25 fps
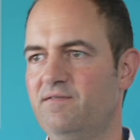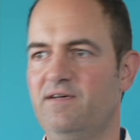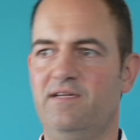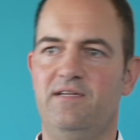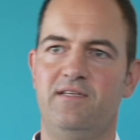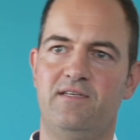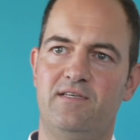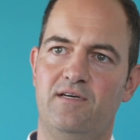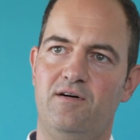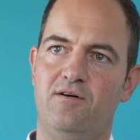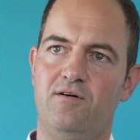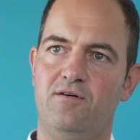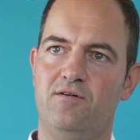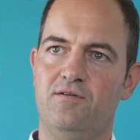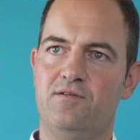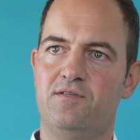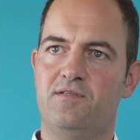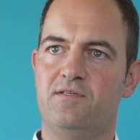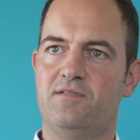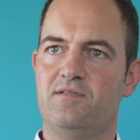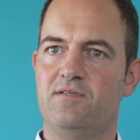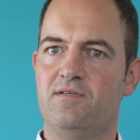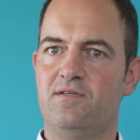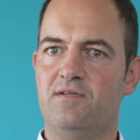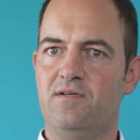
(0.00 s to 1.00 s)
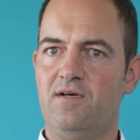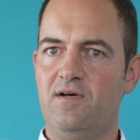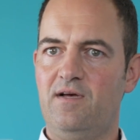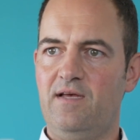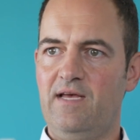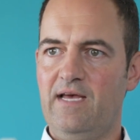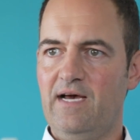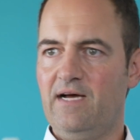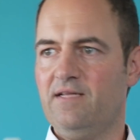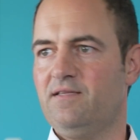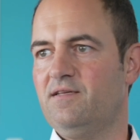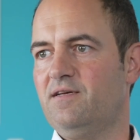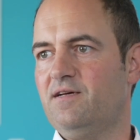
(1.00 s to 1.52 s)
Wenn ich aus
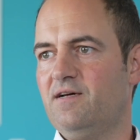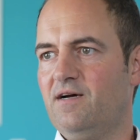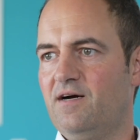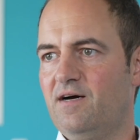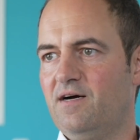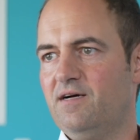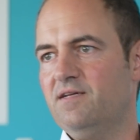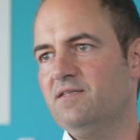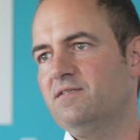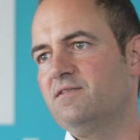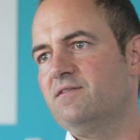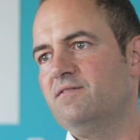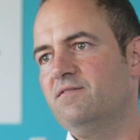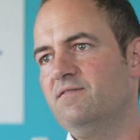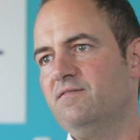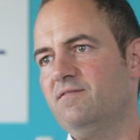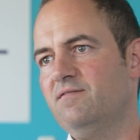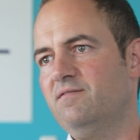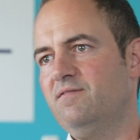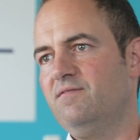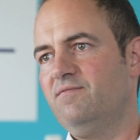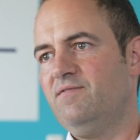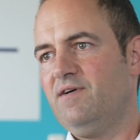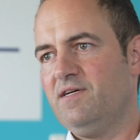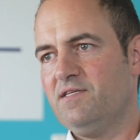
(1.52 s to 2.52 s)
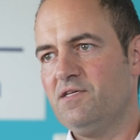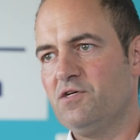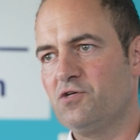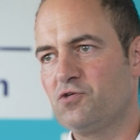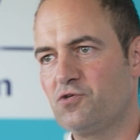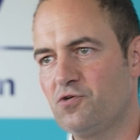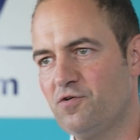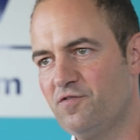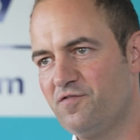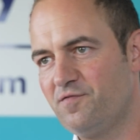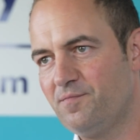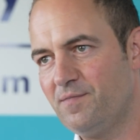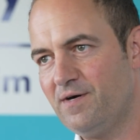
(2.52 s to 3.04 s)
Erdgas
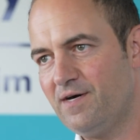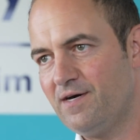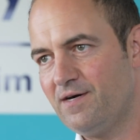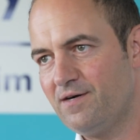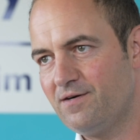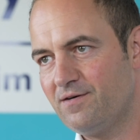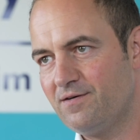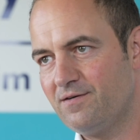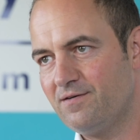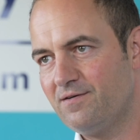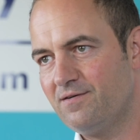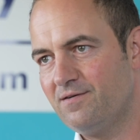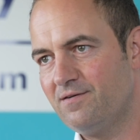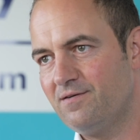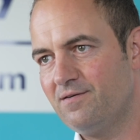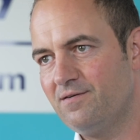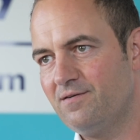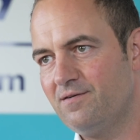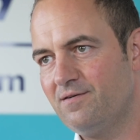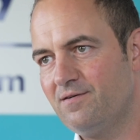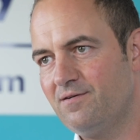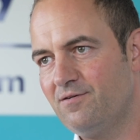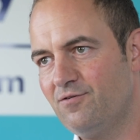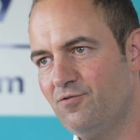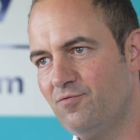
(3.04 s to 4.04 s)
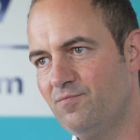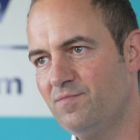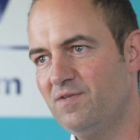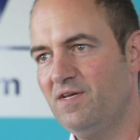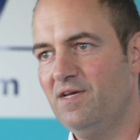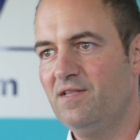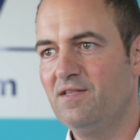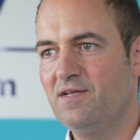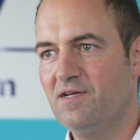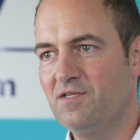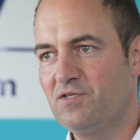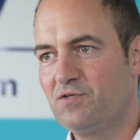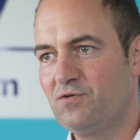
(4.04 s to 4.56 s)
Wasserstoff mache, um
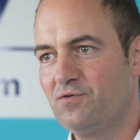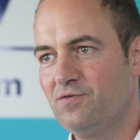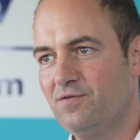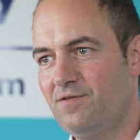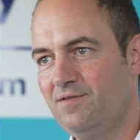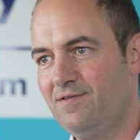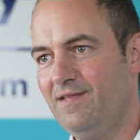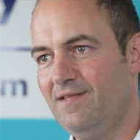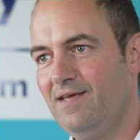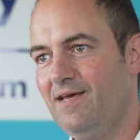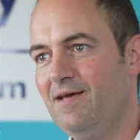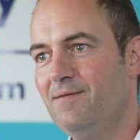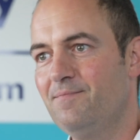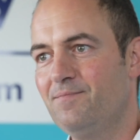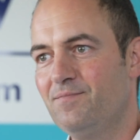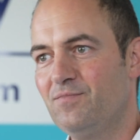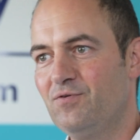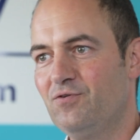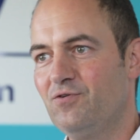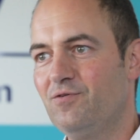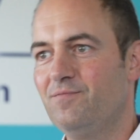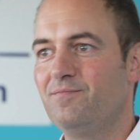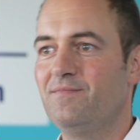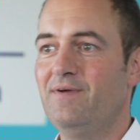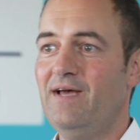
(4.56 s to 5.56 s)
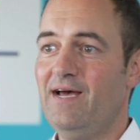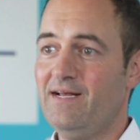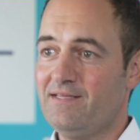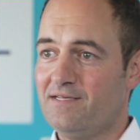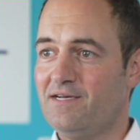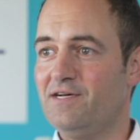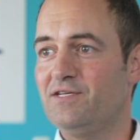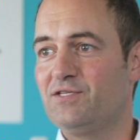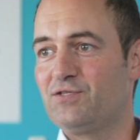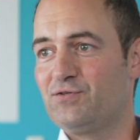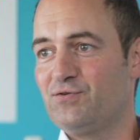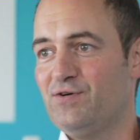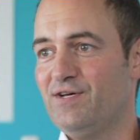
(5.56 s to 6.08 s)
den dann zu nehmen, um
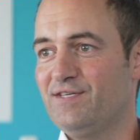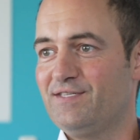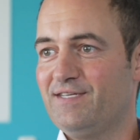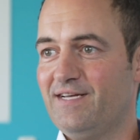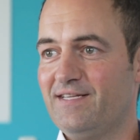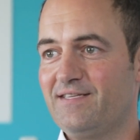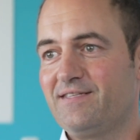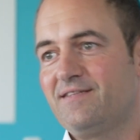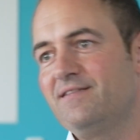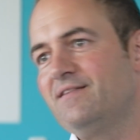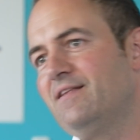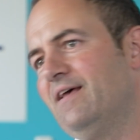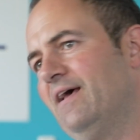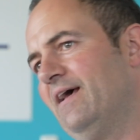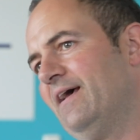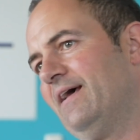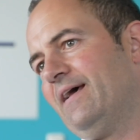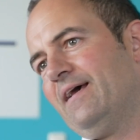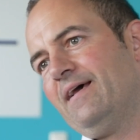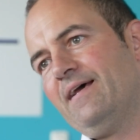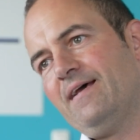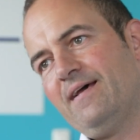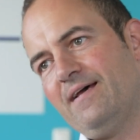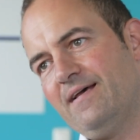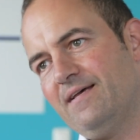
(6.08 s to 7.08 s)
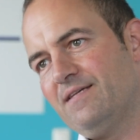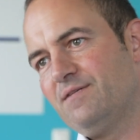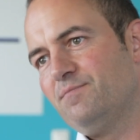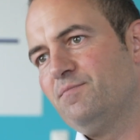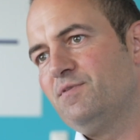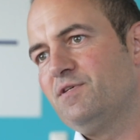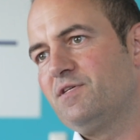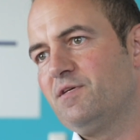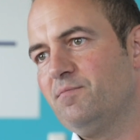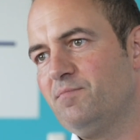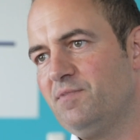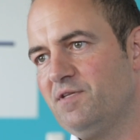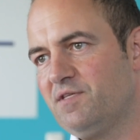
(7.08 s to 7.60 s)
Erdgas zu ersetzen, ist ein
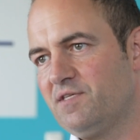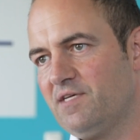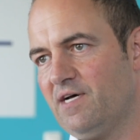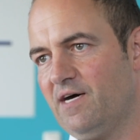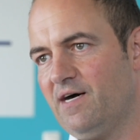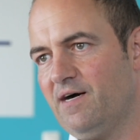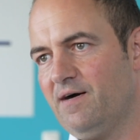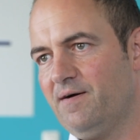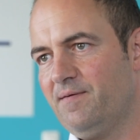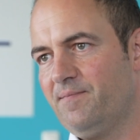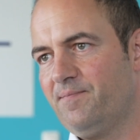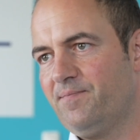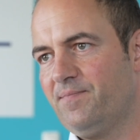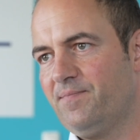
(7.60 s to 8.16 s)
bisschen bizarr.